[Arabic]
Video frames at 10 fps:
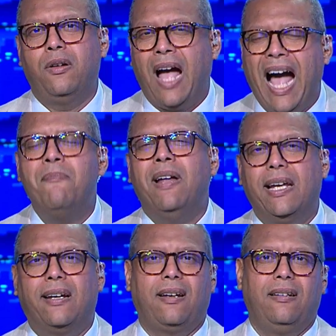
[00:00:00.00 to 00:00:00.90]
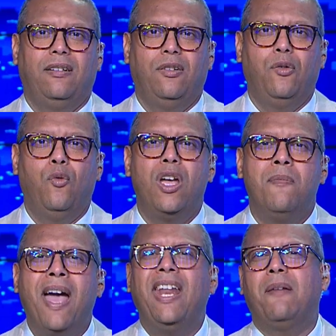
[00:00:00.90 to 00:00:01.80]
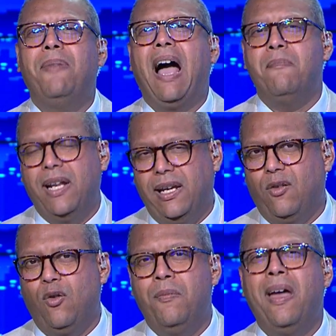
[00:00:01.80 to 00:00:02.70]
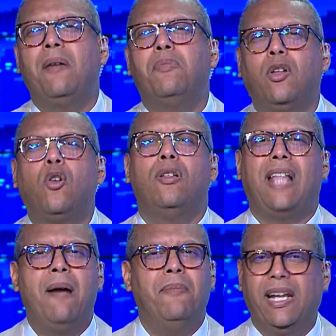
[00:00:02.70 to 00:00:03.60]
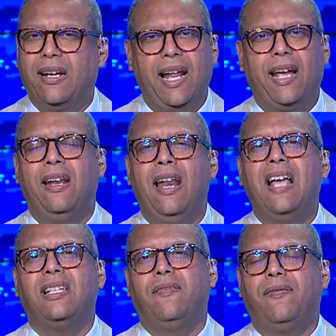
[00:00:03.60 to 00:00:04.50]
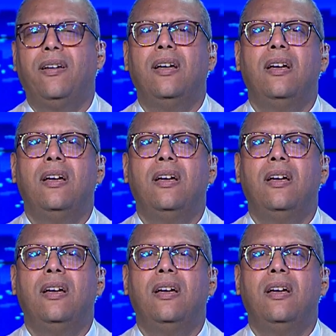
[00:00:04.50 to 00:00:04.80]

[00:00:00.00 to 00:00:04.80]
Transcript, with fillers: عملك وايمانك بعملك وايمانك بضروره عملك لكن للاسف